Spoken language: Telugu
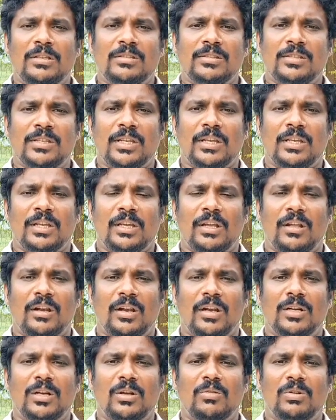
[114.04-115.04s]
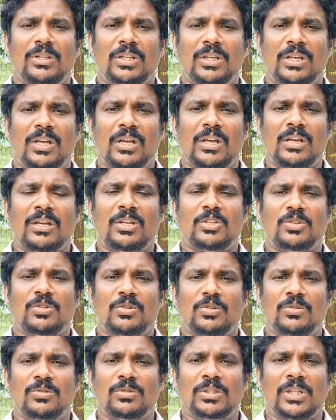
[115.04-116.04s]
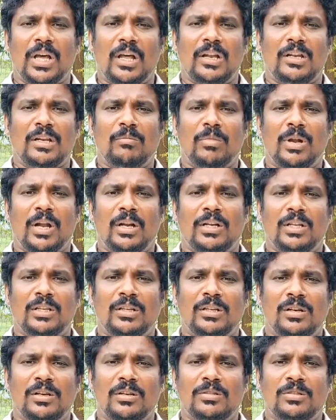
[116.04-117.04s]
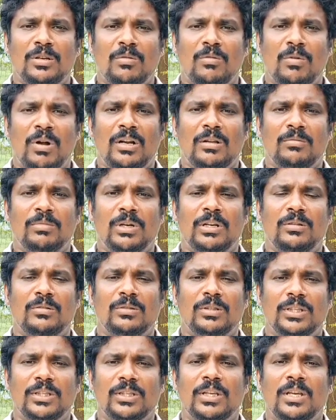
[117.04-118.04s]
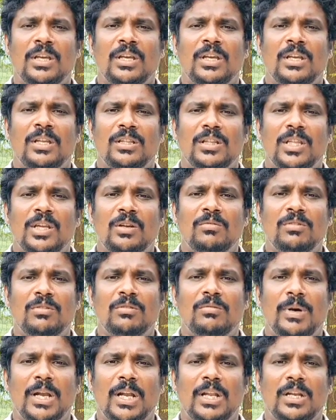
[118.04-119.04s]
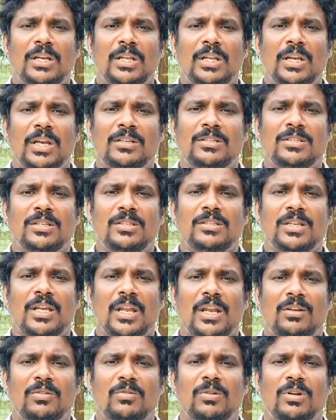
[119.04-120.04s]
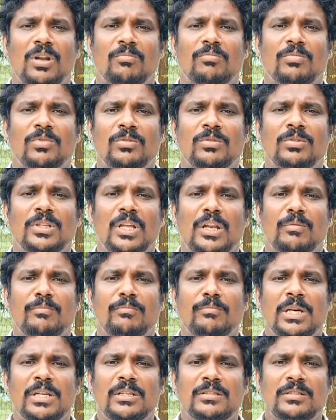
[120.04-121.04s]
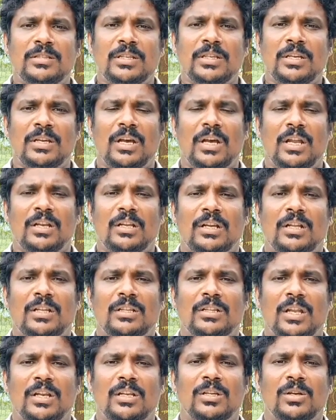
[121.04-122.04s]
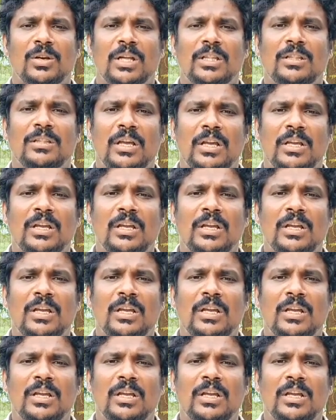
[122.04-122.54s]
మెర్సీ రెండవదిగా ట్రూత్ అనే మాట ఇంగ్లీష్లో వాడబడింది దేవుడు మనల్ని రక్షించాలనుకున్నప్పుడు తన మెర్సీ అనగా తన యొక్క